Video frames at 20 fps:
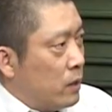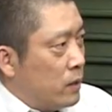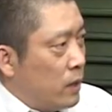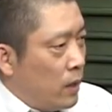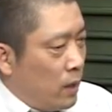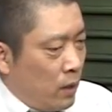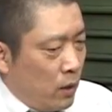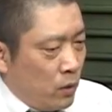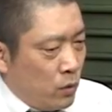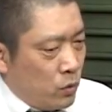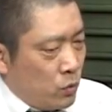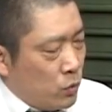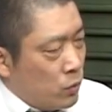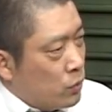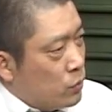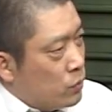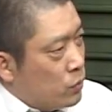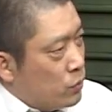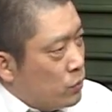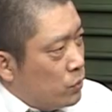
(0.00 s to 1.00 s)
像
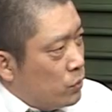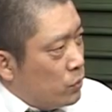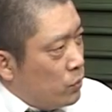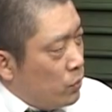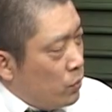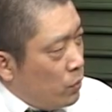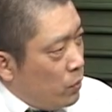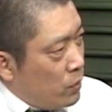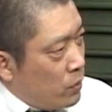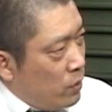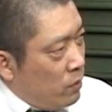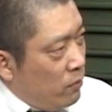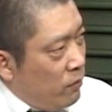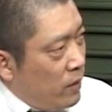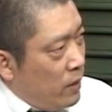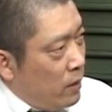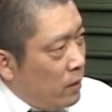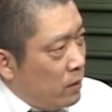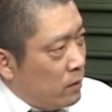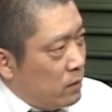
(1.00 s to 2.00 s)
中共如果说
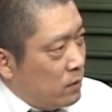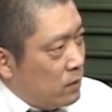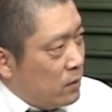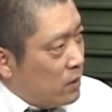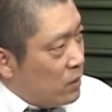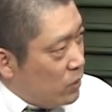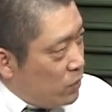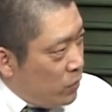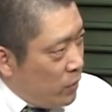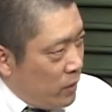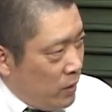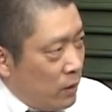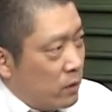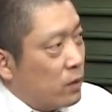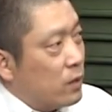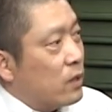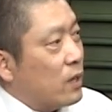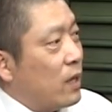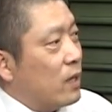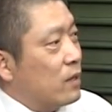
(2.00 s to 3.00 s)
为了政权，你
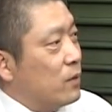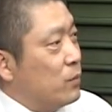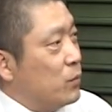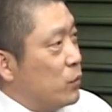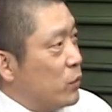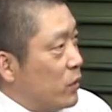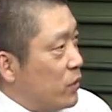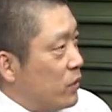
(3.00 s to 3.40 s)
说他的为